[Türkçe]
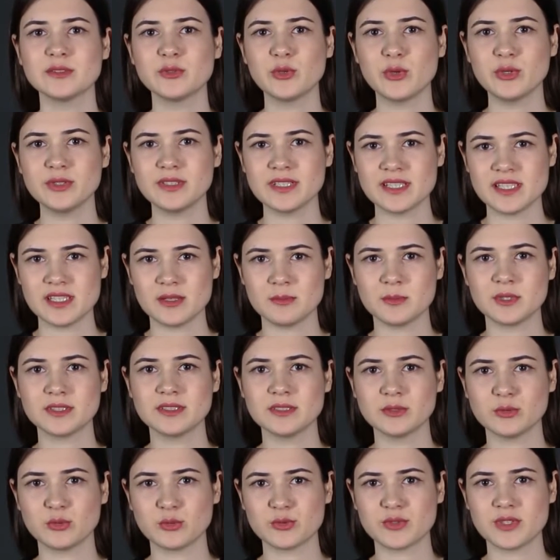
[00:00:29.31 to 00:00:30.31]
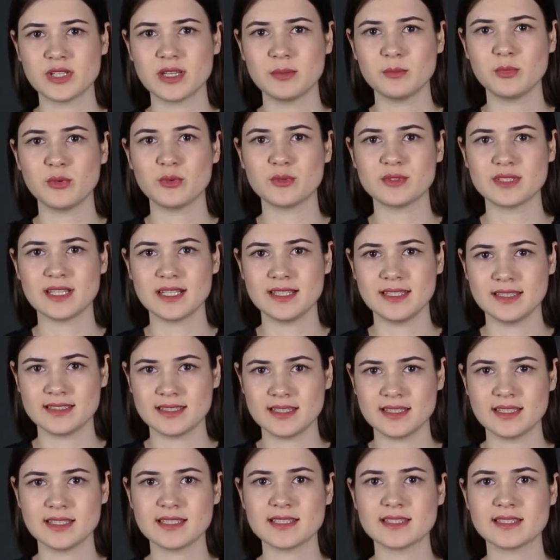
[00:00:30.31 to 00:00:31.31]
Dört aşamadan oluşan bir özel
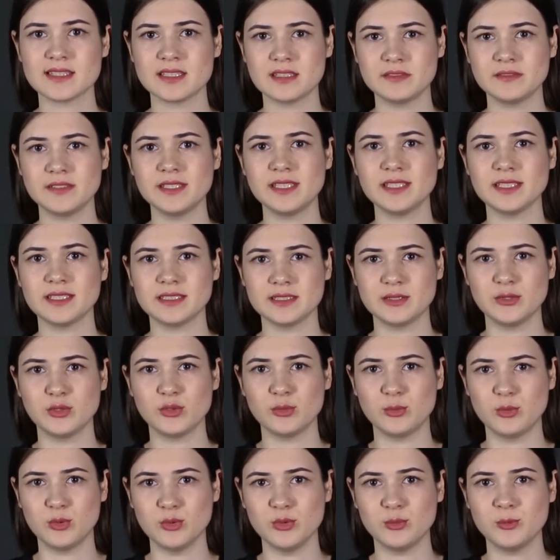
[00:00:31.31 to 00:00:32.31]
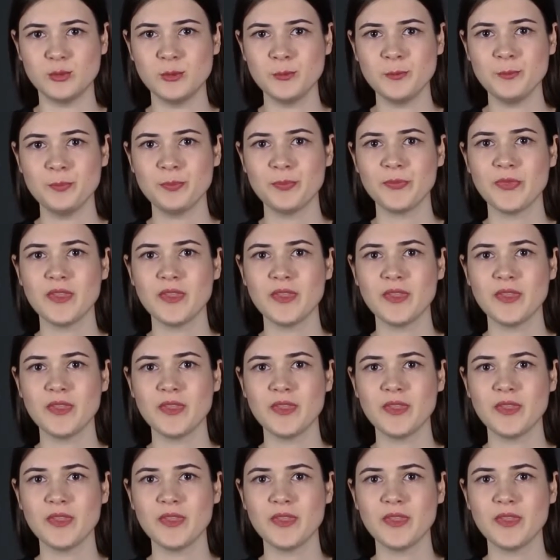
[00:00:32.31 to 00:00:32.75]
yetenek sınavıyla alıyor bölümüm.